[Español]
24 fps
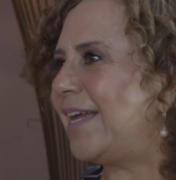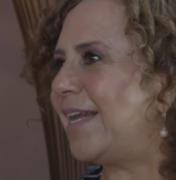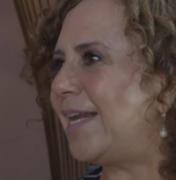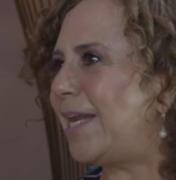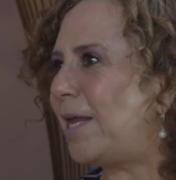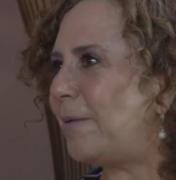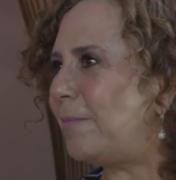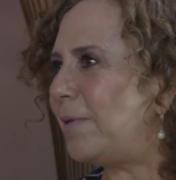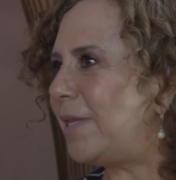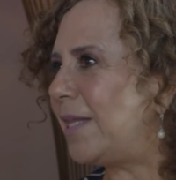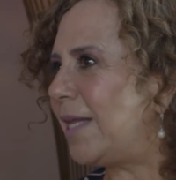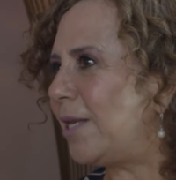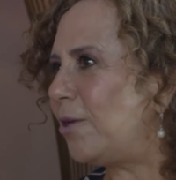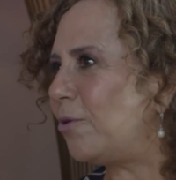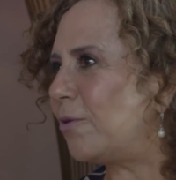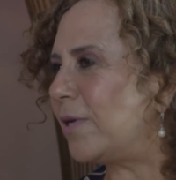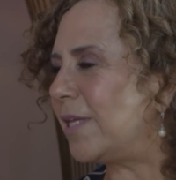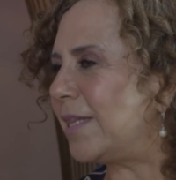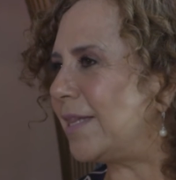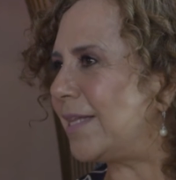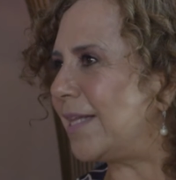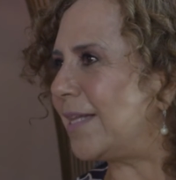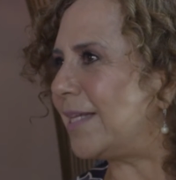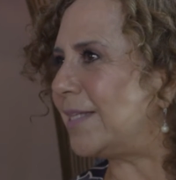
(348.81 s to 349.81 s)
en la vida lo
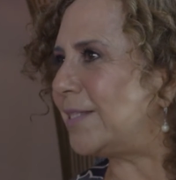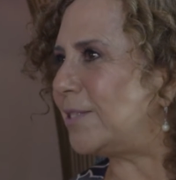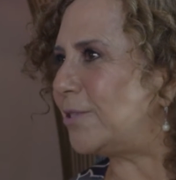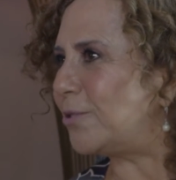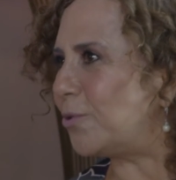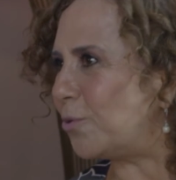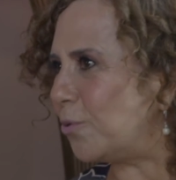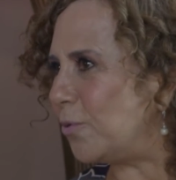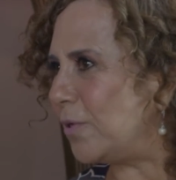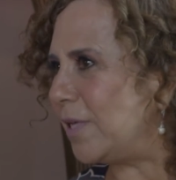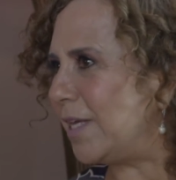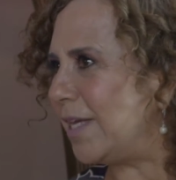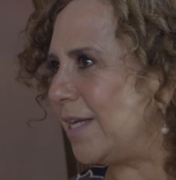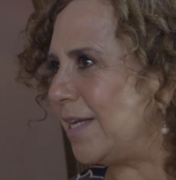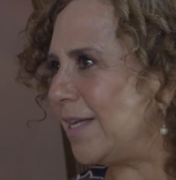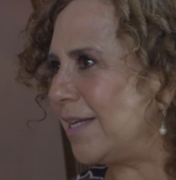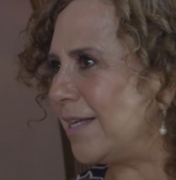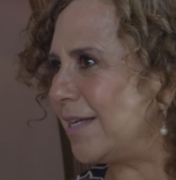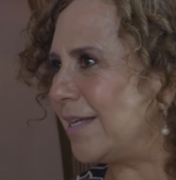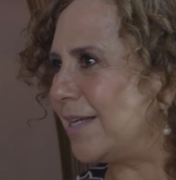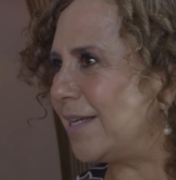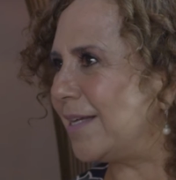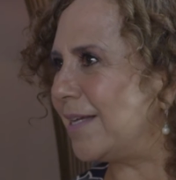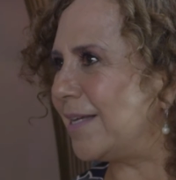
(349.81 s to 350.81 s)
que te
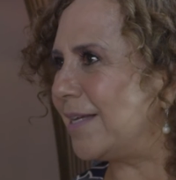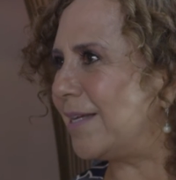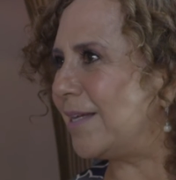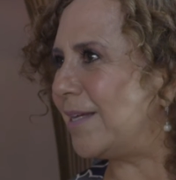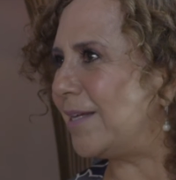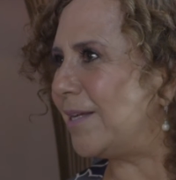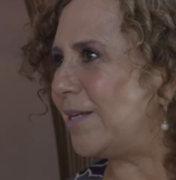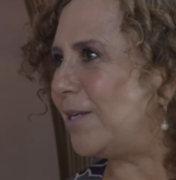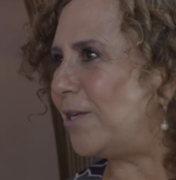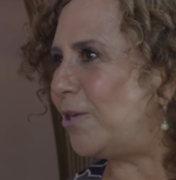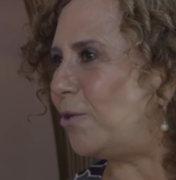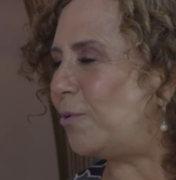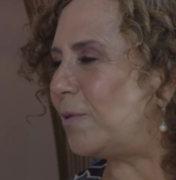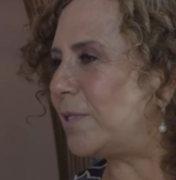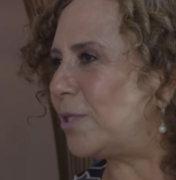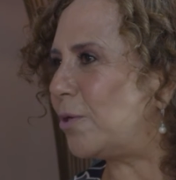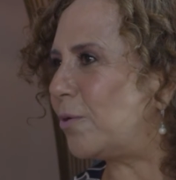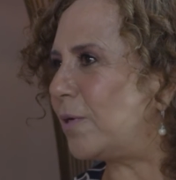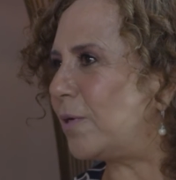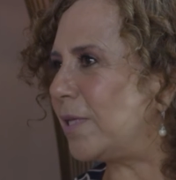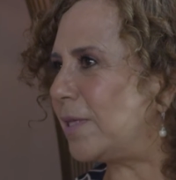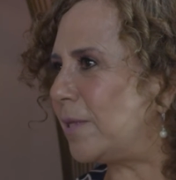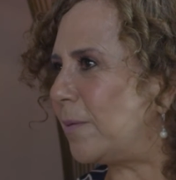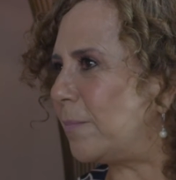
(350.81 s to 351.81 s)
destruye no es
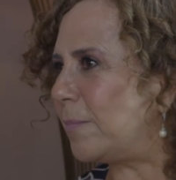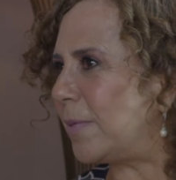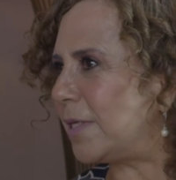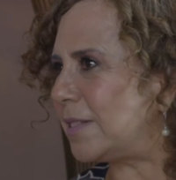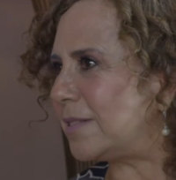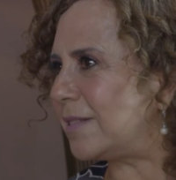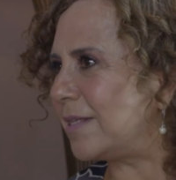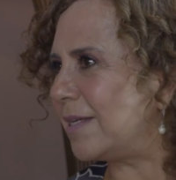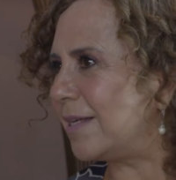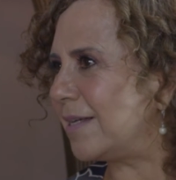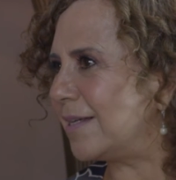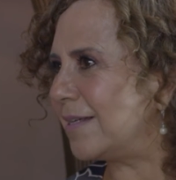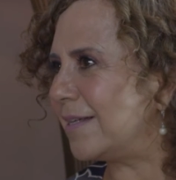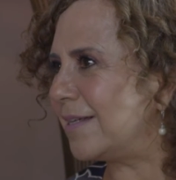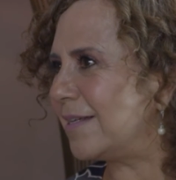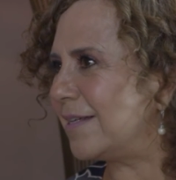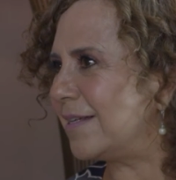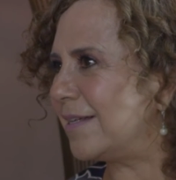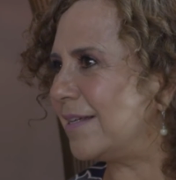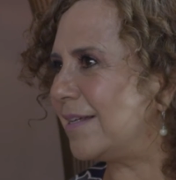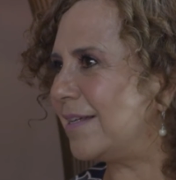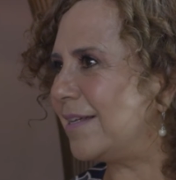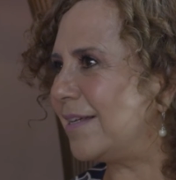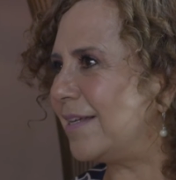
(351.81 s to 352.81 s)
lo que te pasa,
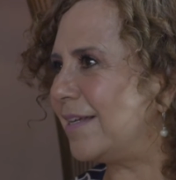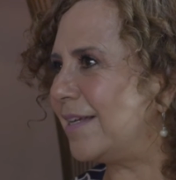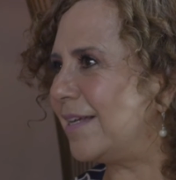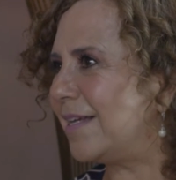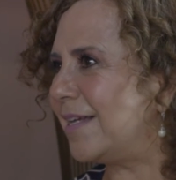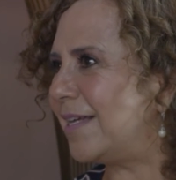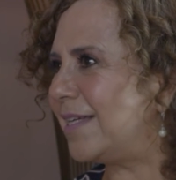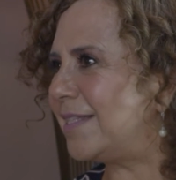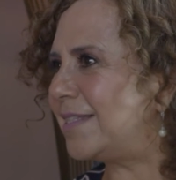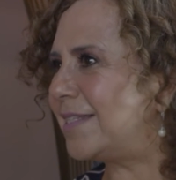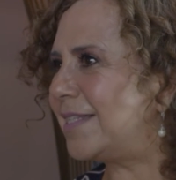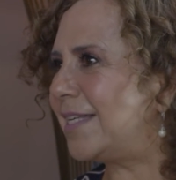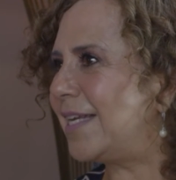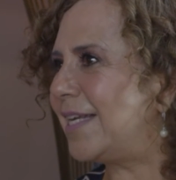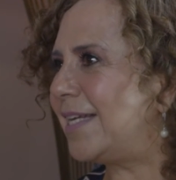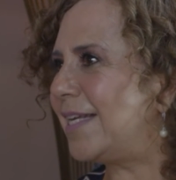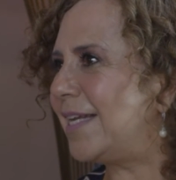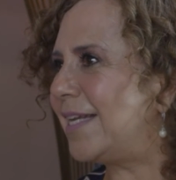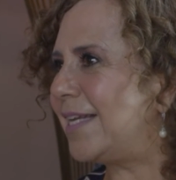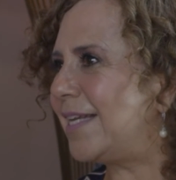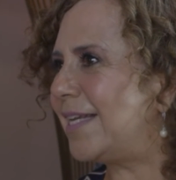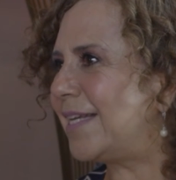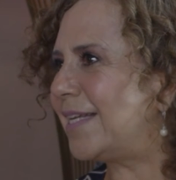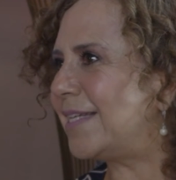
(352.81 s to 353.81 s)
es
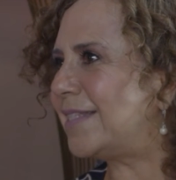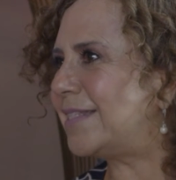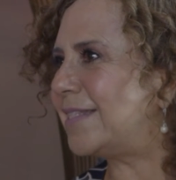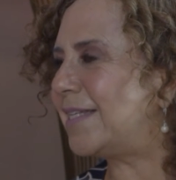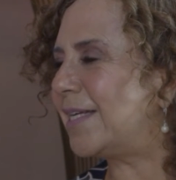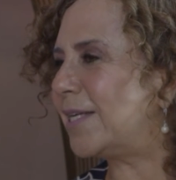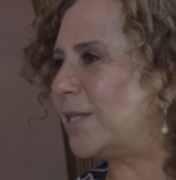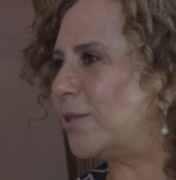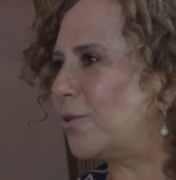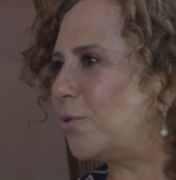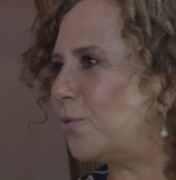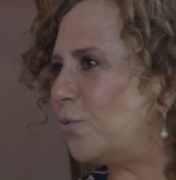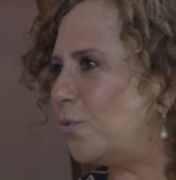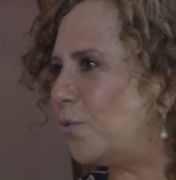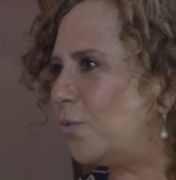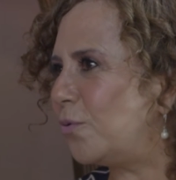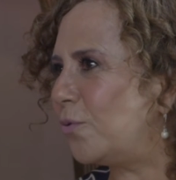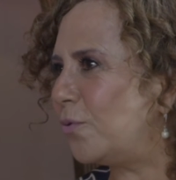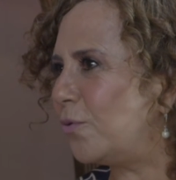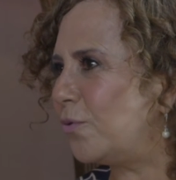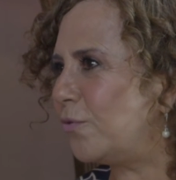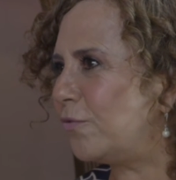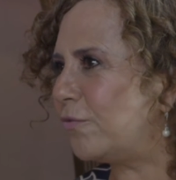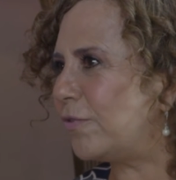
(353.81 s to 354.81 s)
quién elige ser
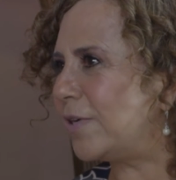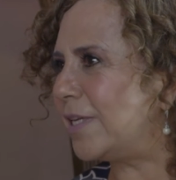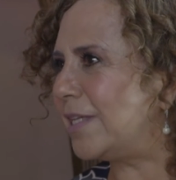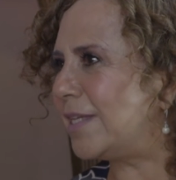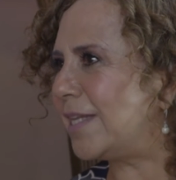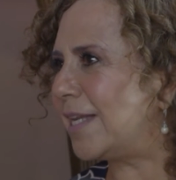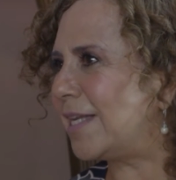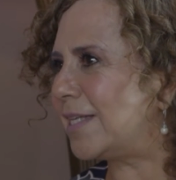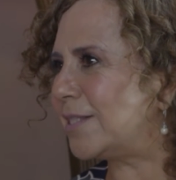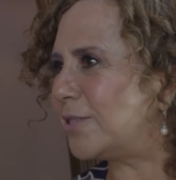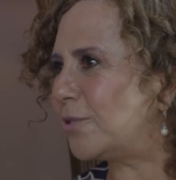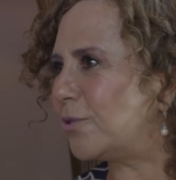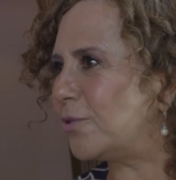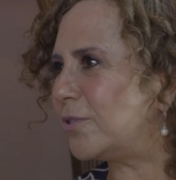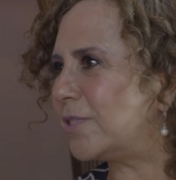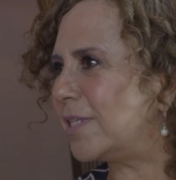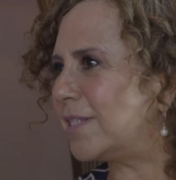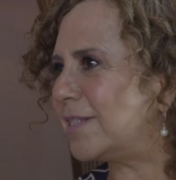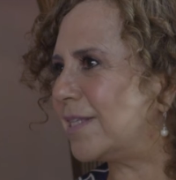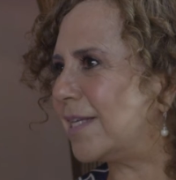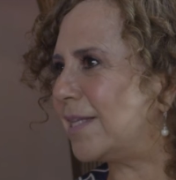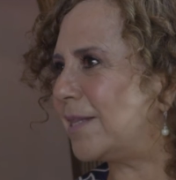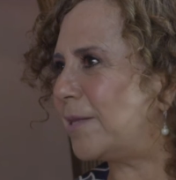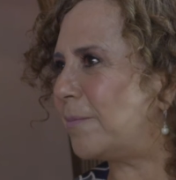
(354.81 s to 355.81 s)
tú frente a las
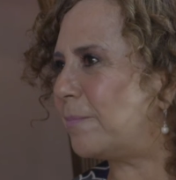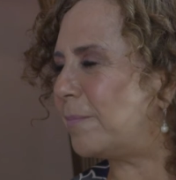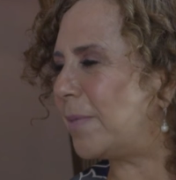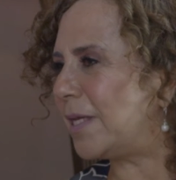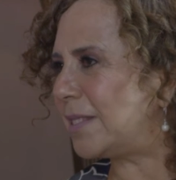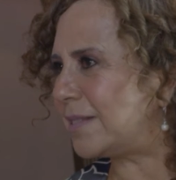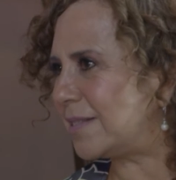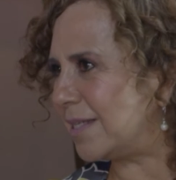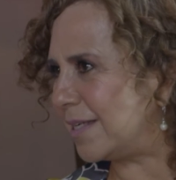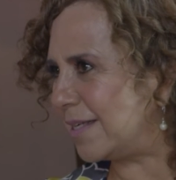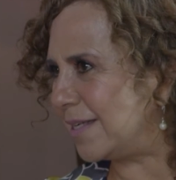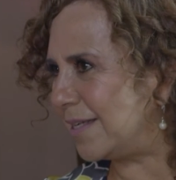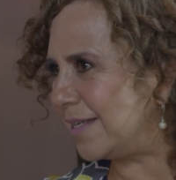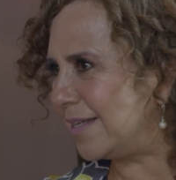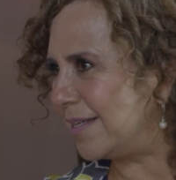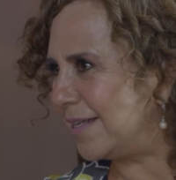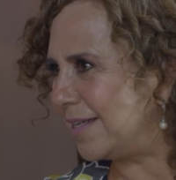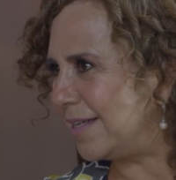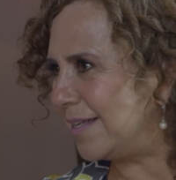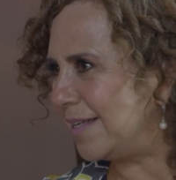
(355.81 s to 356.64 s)
cosas que te pasan